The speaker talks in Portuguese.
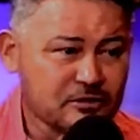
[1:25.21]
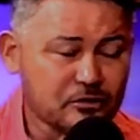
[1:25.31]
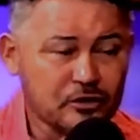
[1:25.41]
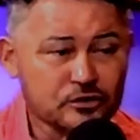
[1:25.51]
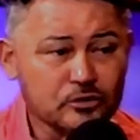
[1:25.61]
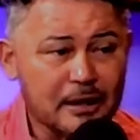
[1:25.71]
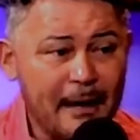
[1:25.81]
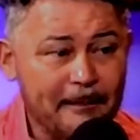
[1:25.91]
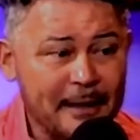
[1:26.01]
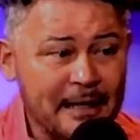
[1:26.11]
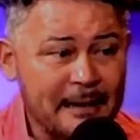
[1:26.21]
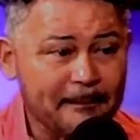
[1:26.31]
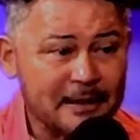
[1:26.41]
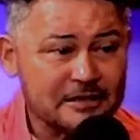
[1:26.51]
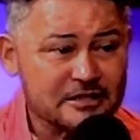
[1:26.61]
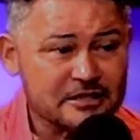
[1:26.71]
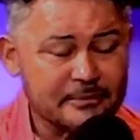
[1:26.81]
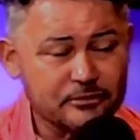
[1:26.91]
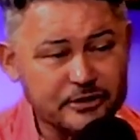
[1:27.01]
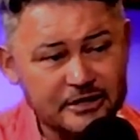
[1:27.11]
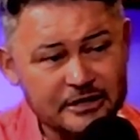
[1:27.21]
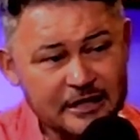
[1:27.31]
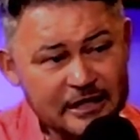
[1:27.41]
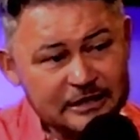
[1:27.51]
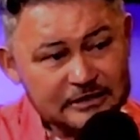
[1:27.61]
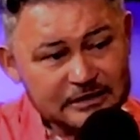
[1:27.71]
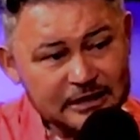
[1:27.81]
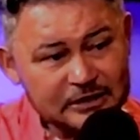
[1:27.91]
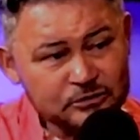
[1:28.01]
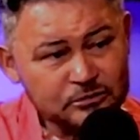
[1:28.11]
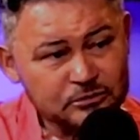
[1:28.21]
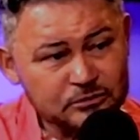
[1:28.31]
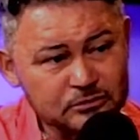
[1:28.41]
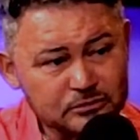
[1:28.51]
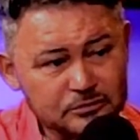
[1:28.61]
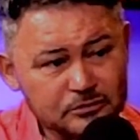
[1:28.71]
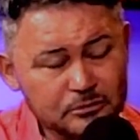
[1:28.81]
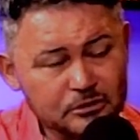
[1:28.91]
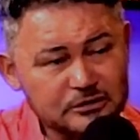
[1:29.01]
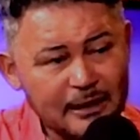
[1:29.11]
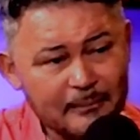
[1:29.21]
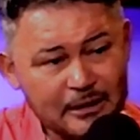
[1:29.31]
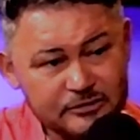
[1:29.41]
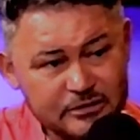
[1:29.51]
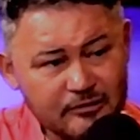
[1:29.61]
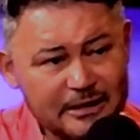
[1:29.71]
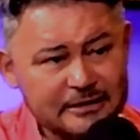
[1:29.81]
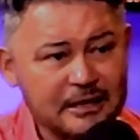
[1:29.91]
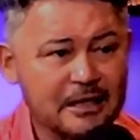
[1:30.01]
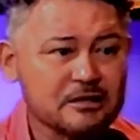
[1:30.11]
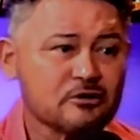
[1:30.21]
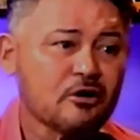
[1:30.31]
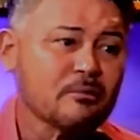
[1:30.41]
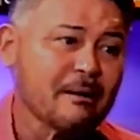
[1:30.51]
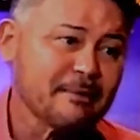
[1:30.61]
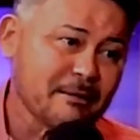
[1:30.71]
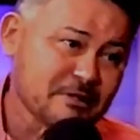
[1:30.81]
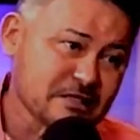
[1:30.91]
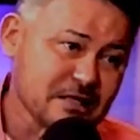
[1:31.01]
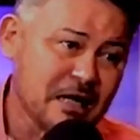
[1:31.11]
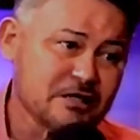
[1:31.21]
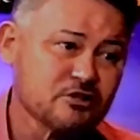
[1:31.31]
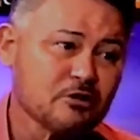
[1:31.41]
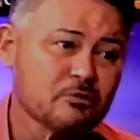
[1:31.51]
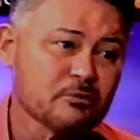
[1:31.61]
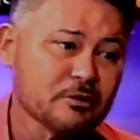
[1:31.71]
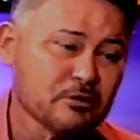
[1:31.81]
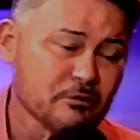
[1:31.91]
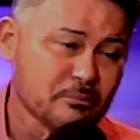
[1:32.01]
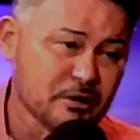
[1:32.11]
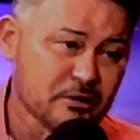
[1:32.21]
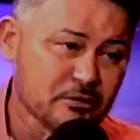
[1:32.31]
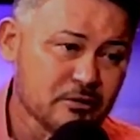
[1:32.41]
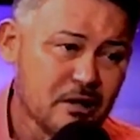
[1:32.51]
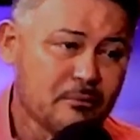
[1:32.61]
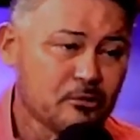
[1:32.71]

Eu estou lá para distribuir tanto o meu trabalho de qualidade como a minha amizade, como o meu, meu,